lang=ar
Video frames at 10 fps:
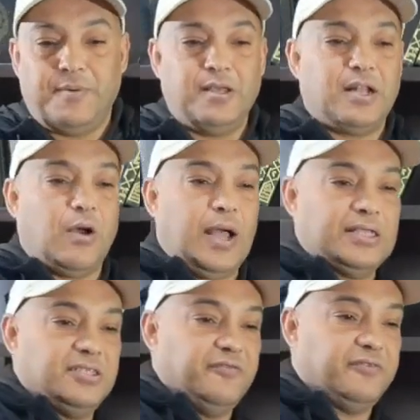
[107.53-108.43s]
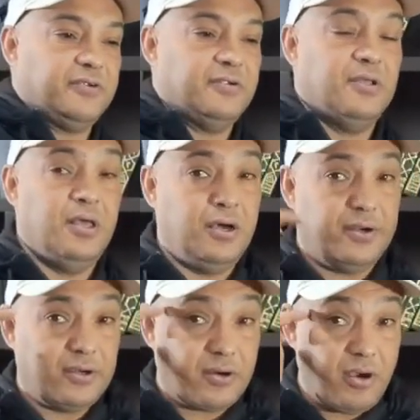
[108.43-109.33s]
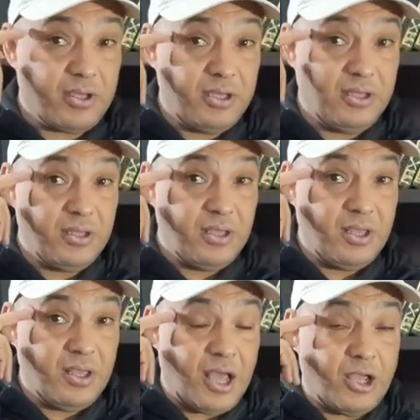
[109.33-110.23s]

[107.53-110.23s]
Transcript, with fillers: المغرب هيطلع واحد صفر ركراكي